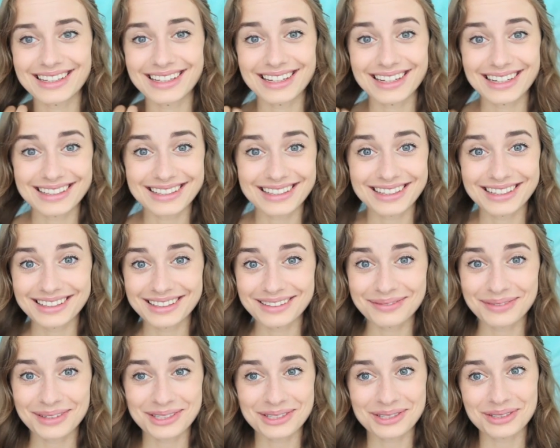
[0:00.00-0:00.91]
Когда я открыла
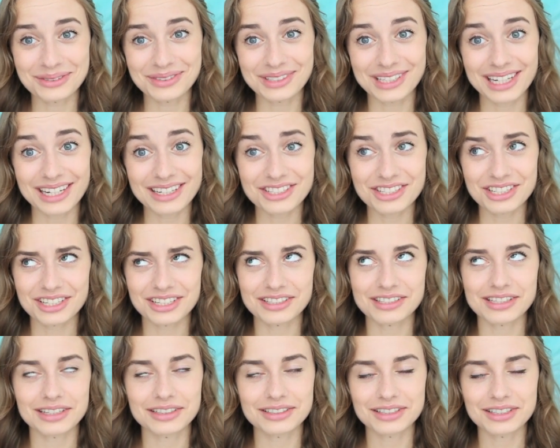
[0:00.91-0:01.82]
почтовый ящик, я
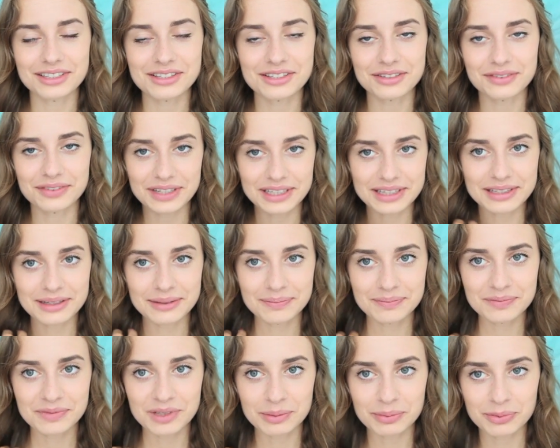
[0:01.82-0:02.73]
стала танцевать
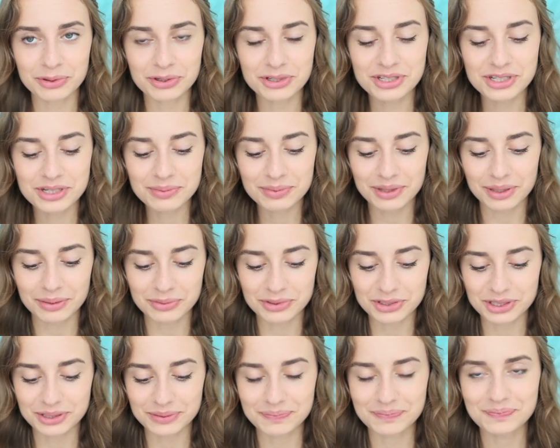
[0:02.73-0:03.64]
там на почте, потому
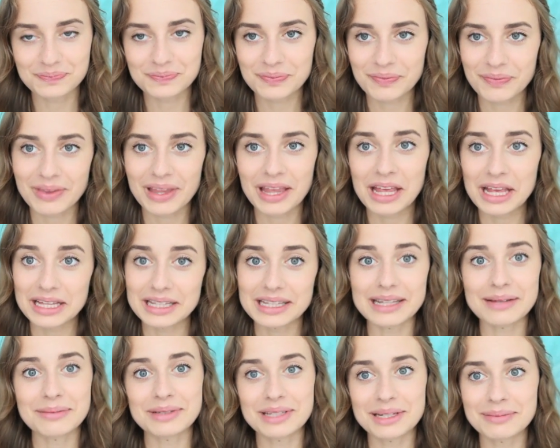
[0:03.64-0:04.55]
что
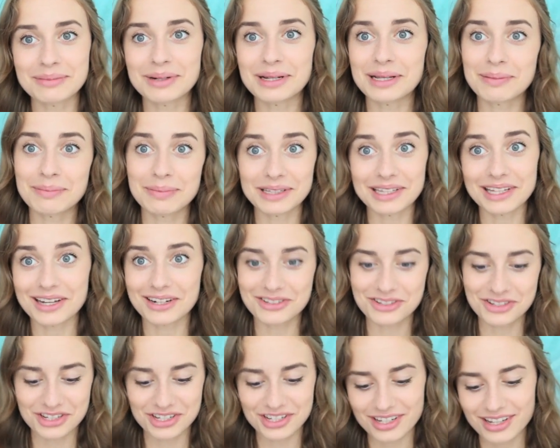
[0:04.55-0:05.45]
для меня были
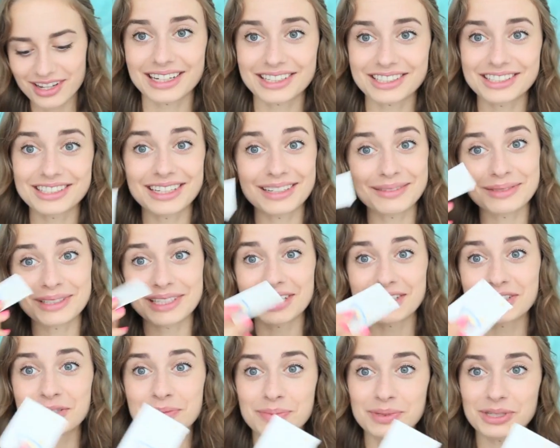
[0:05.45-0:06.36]
подарочки. Так что да, мне
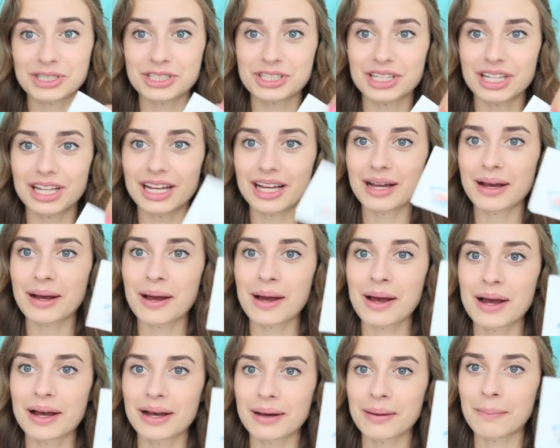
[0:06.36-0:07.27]
даже пришла
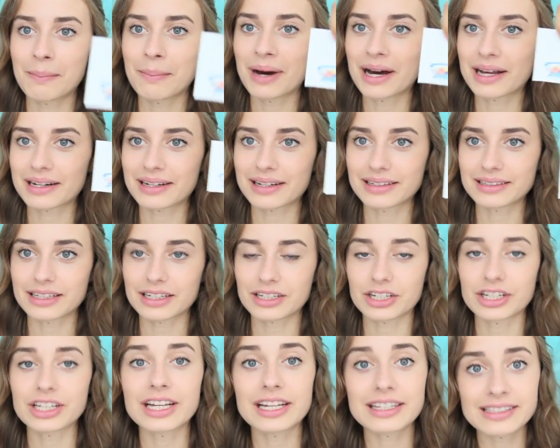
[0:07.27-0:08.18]
марка. Так,
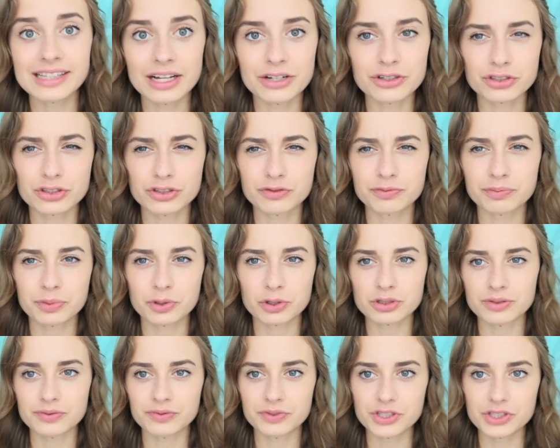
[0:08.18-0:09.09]
я знаю, что в
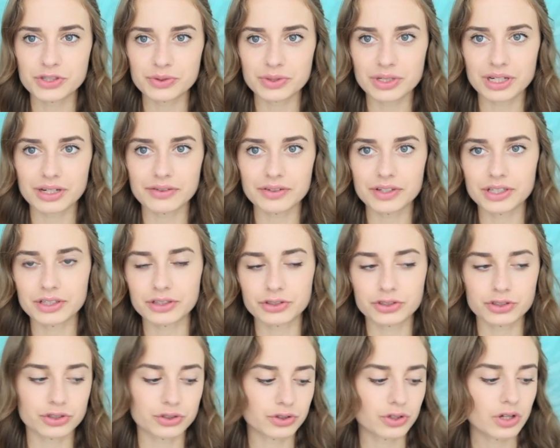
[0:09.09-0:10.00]
прошлом видео я говорила,
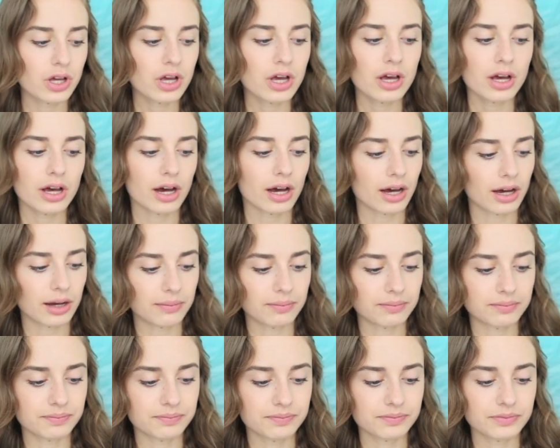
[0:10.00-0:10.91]
что
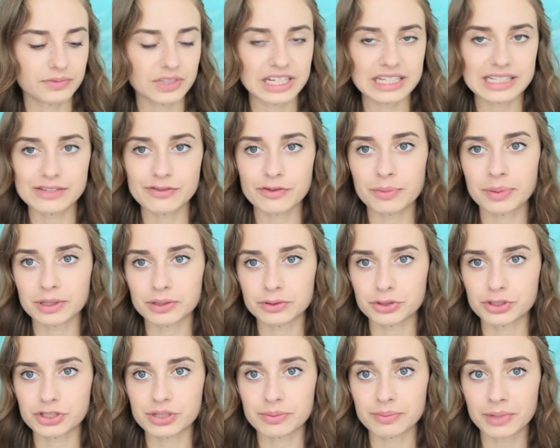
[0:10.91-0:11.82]
эм, если вы
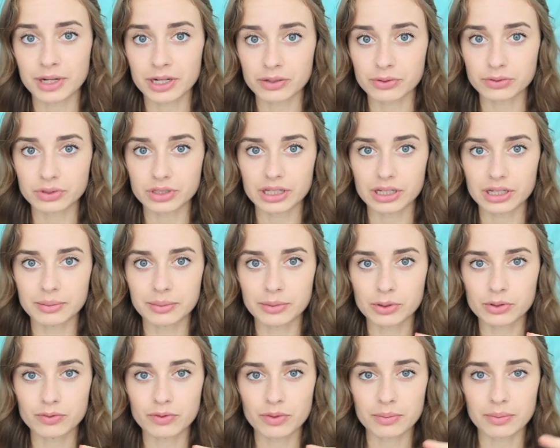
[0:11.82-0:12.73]
положите марку, тогда я
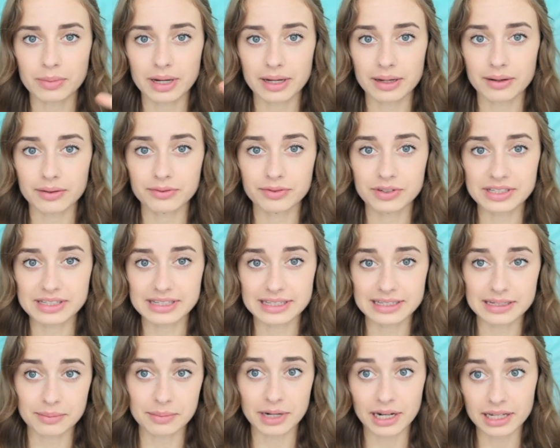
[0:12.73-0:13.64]
могу вам
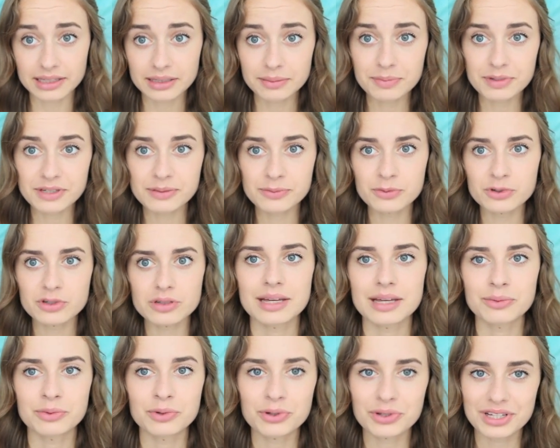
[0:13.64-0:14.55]
выслать обратно письмо.
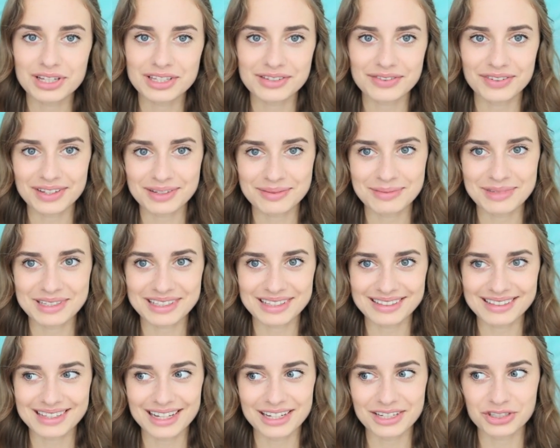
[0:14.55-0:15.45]
И многие из вас мне
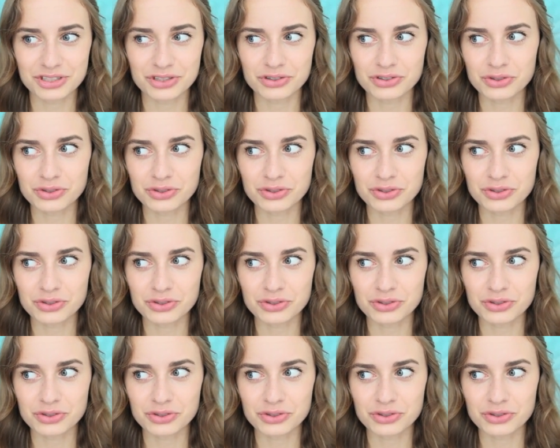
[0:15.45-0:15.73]
сказали, что